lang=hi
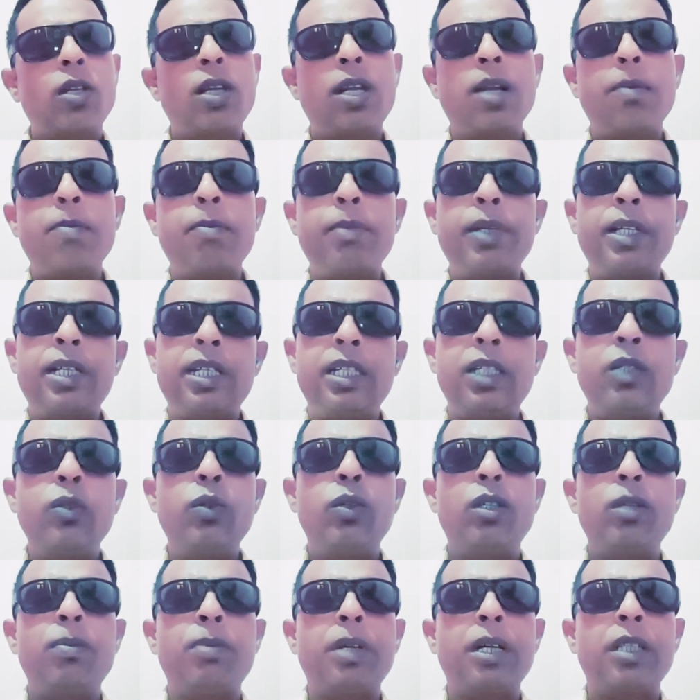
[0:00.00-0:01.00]
क्योंकि लंबी ही
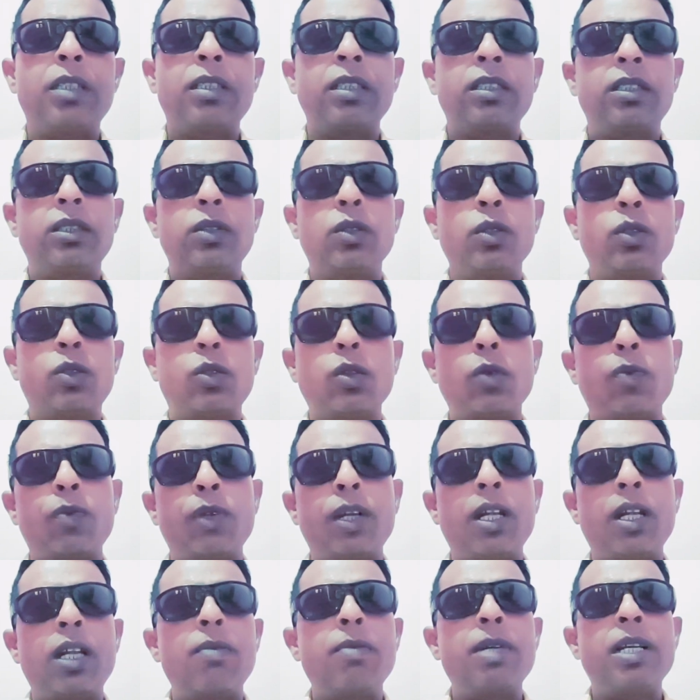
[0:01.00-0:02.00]
ड्यूटी पड़ती थी दोस्तों
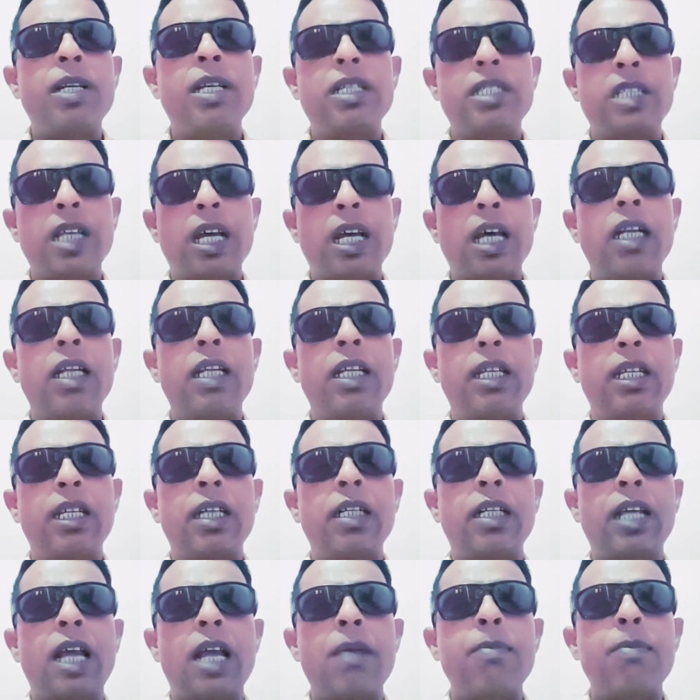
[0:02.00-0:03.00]
फील्ड में जाने
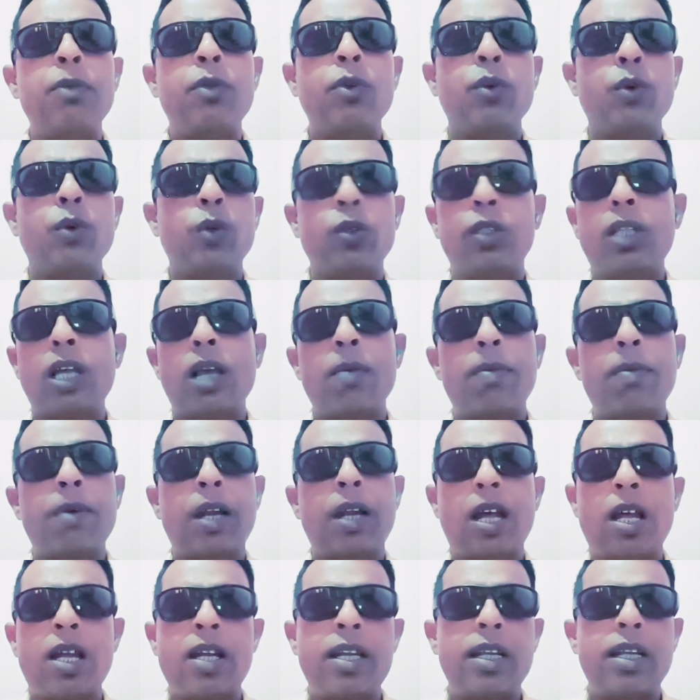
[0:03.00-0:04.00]
का टाइम तो होता है
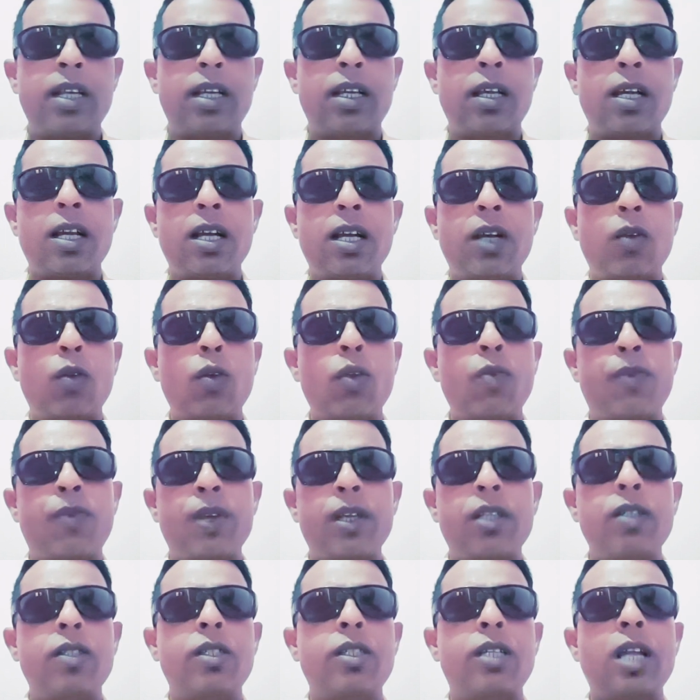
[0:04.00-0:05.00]
पर आने का कोई
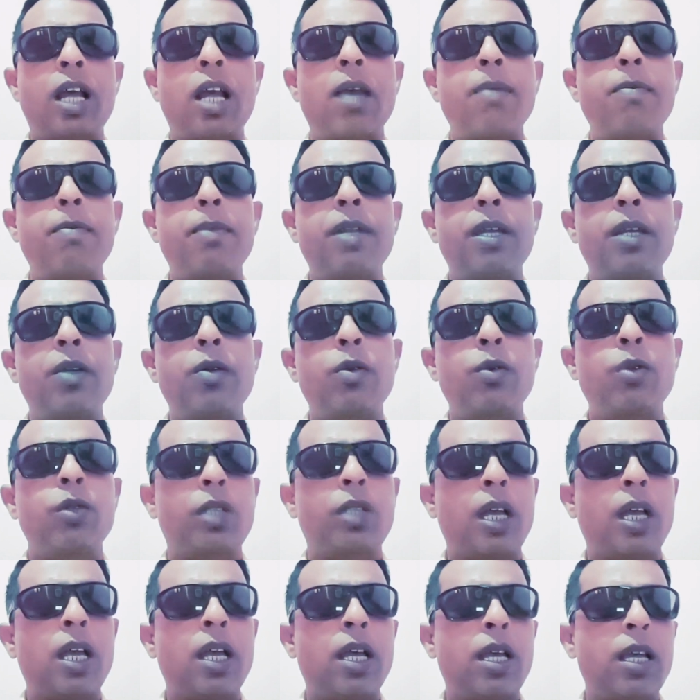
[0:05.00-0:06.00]
फिक्स टाइम नहीं
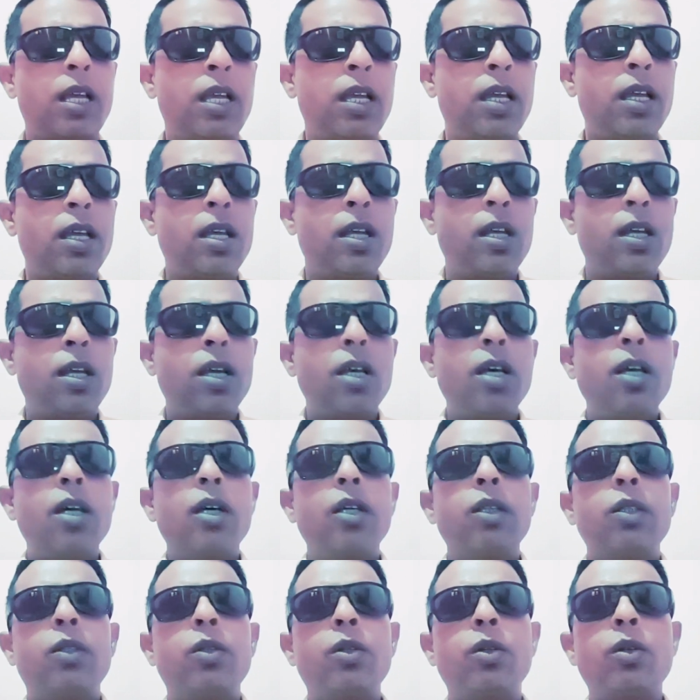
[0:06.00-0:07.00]
होता है
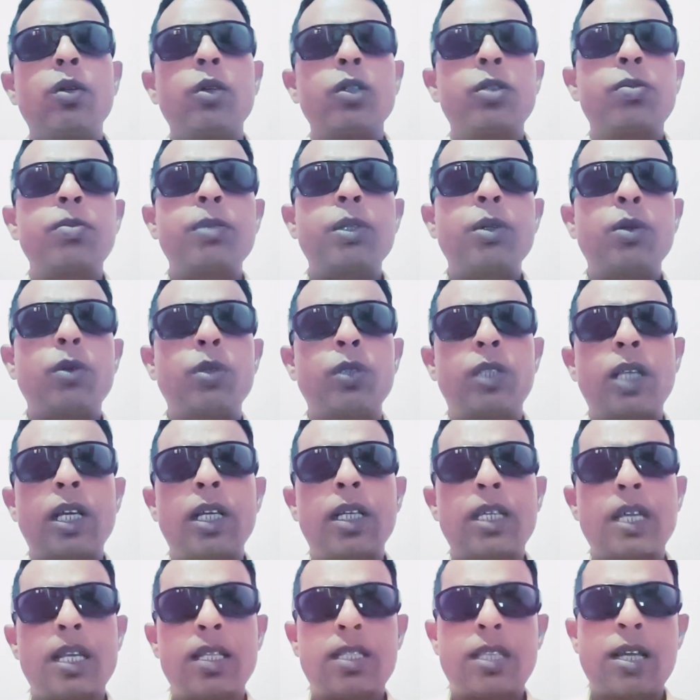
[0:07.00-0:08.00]
तो उसमें
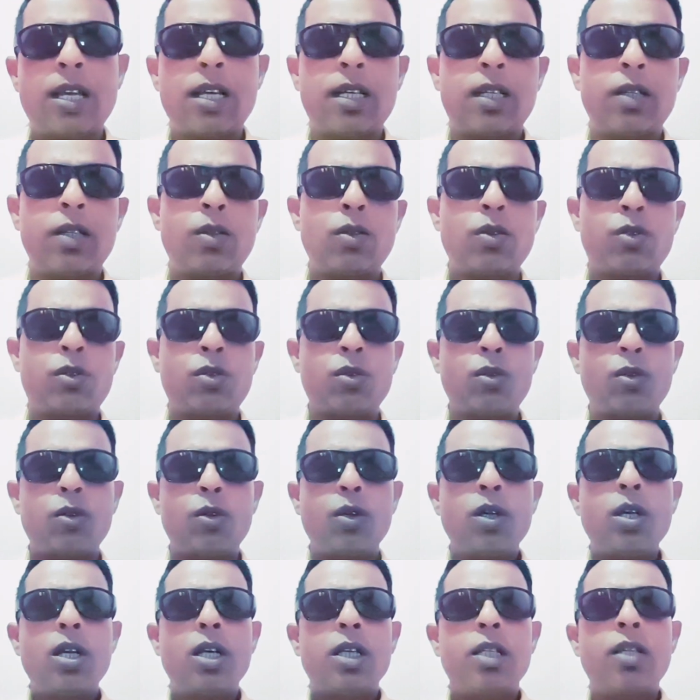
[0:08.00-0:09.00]
होता क्या था कि
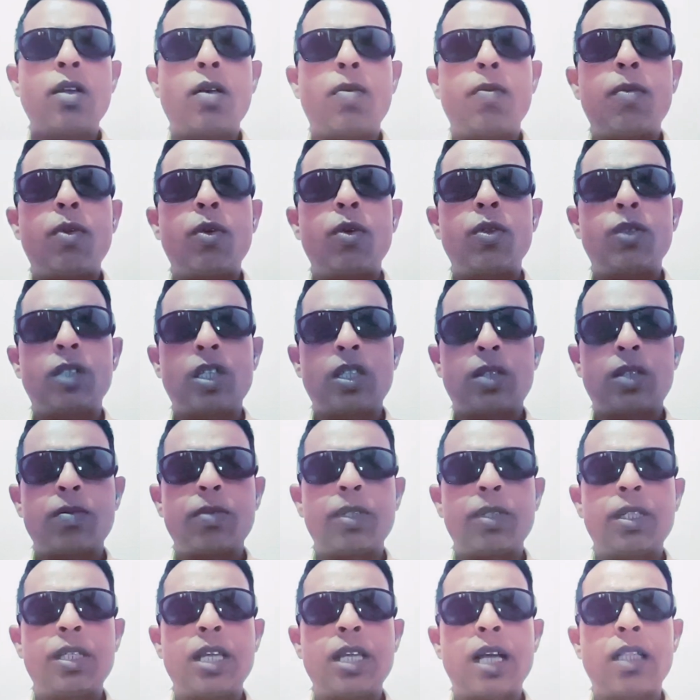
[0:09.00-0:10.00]
दोस्तों जब हम लोग दस
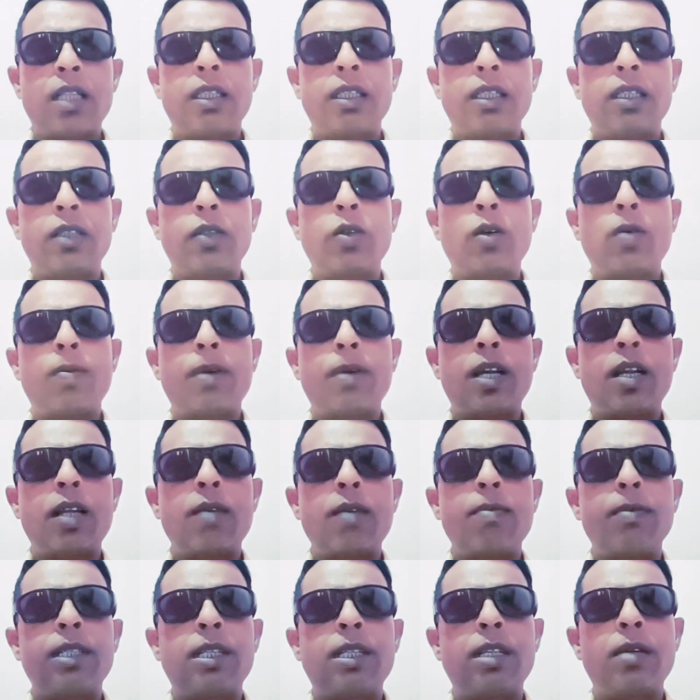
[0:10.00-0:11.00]
बजे आते थे तो
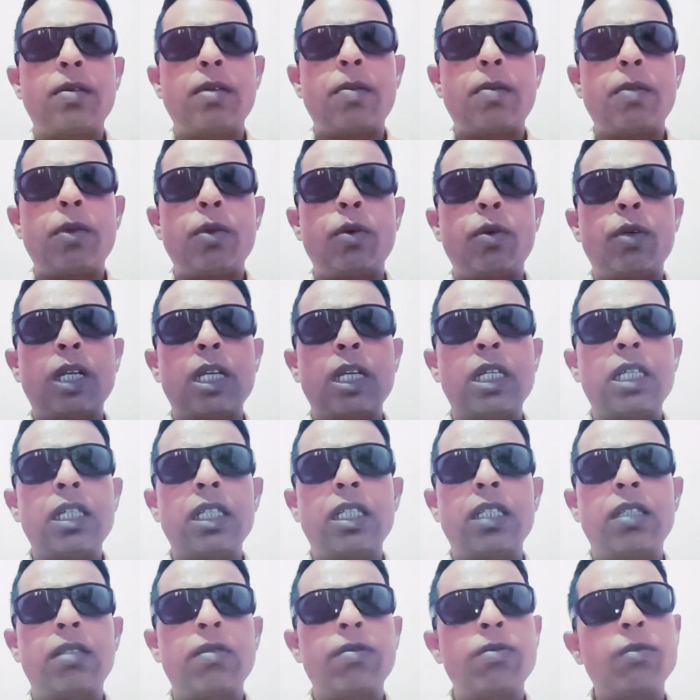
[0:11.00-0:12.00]
हमारा मतलब हम लोग
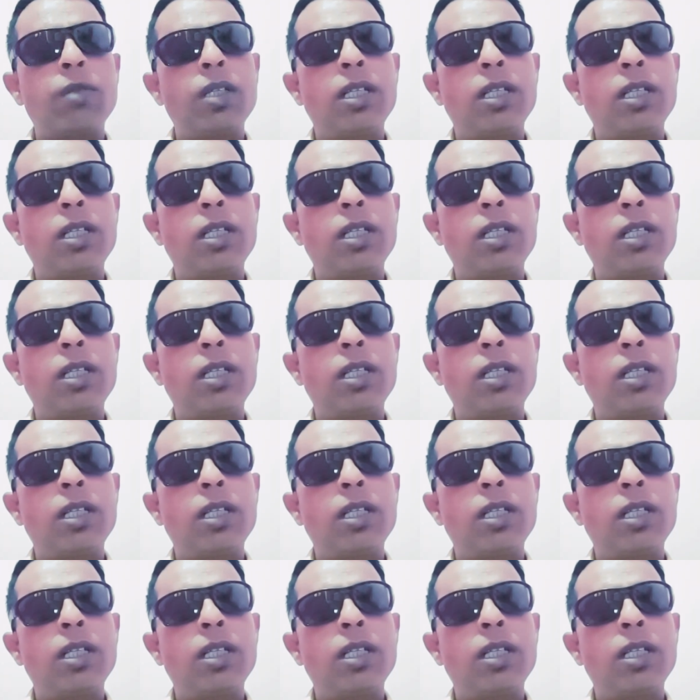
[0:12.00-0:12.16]
कहीं